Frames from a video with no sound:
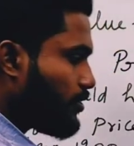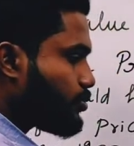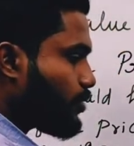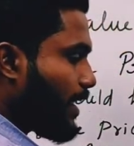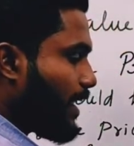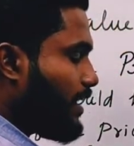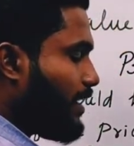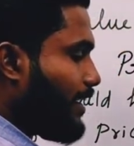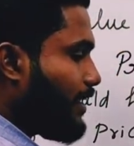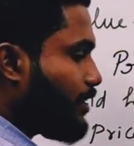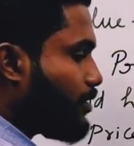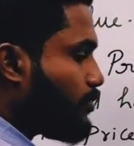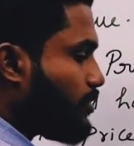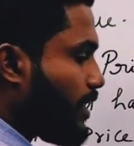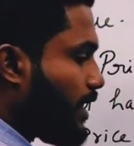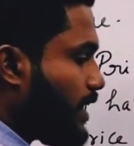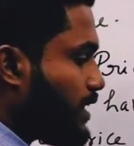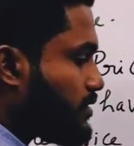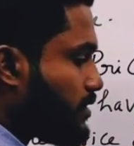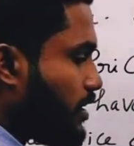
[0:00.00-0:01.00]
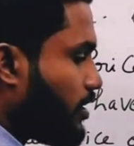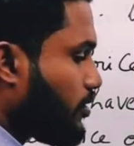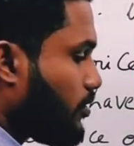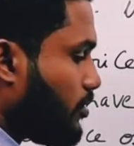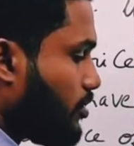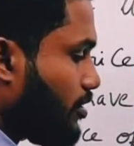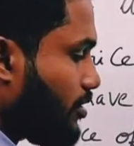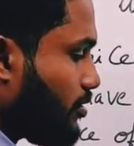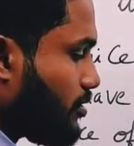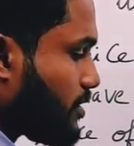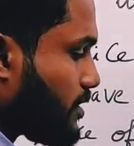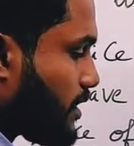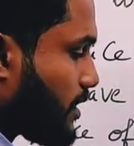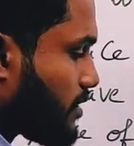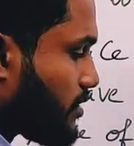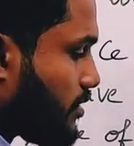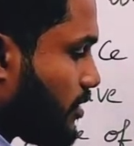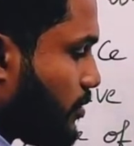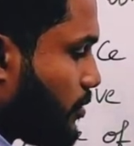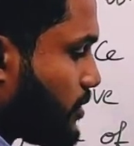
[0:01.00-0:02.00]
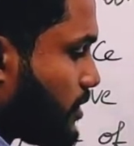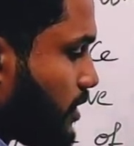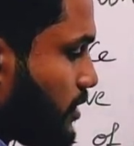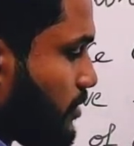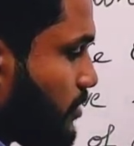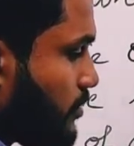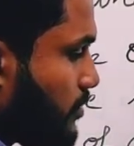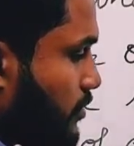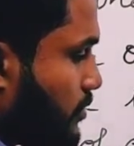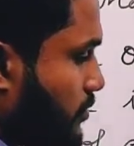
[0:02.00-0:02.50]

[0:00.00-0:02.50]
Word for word: ஸோ என் டூ டி இஸ் ஈக்குவல் டு சிக்ஸ் தௌசண்ட்